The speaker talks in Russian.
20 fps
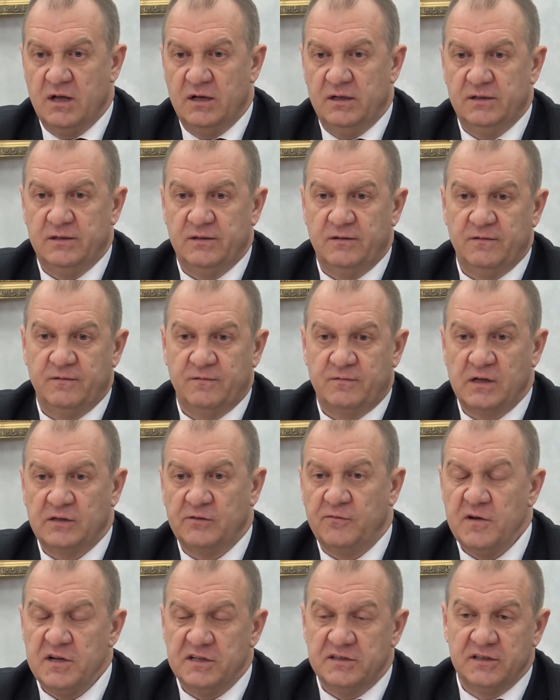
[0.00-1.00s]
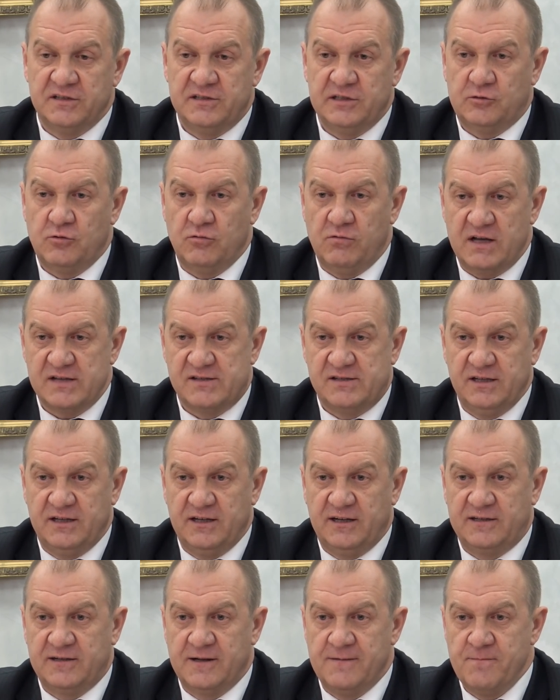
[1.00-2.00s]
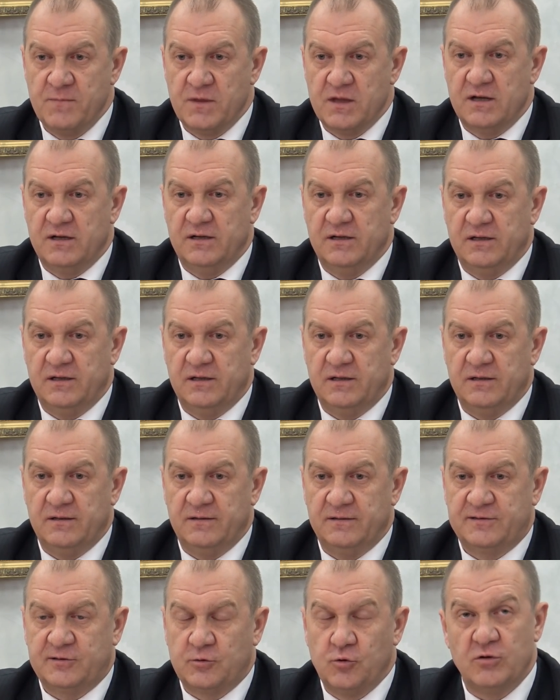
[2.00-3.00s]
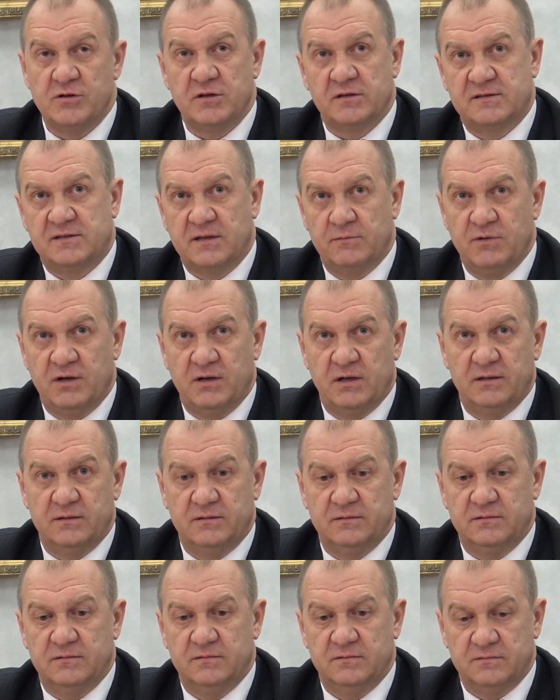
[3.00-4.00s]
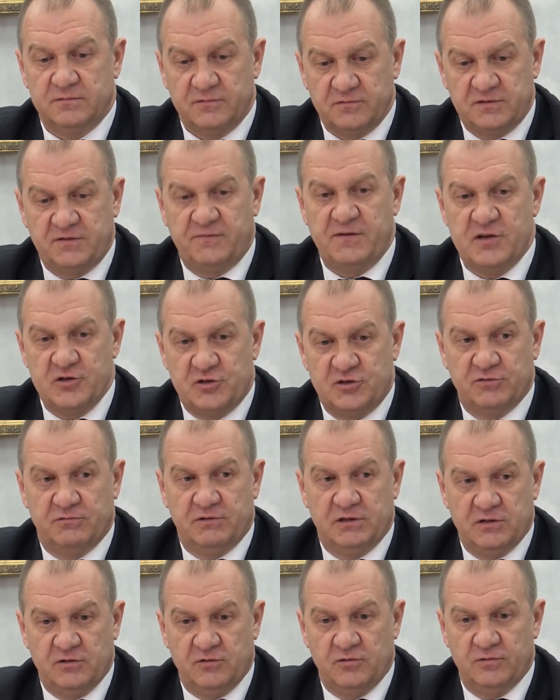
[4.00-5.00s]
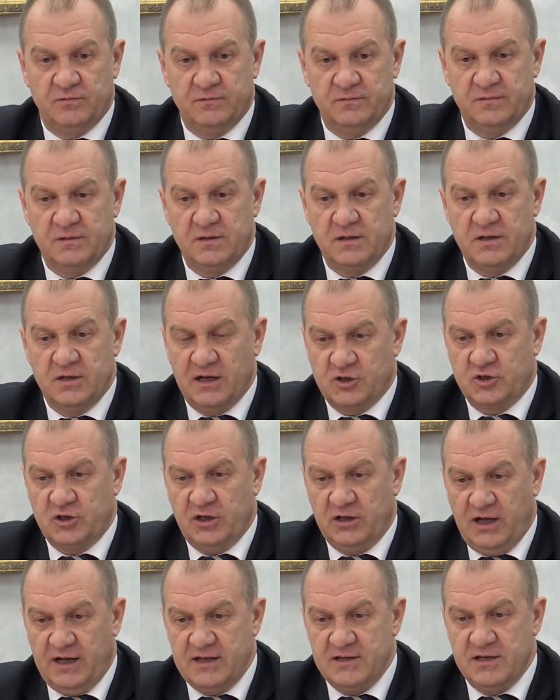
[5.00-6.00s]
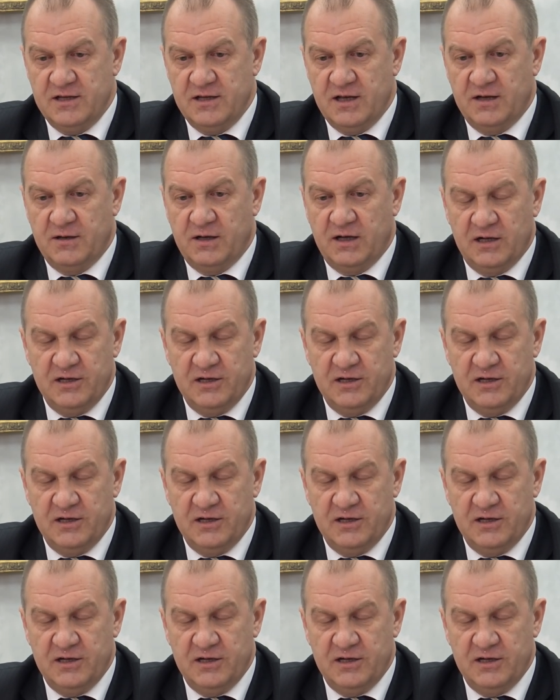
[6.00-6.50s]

э, в конфликтных ситуациях э, склонен к самозвенчиванию, желание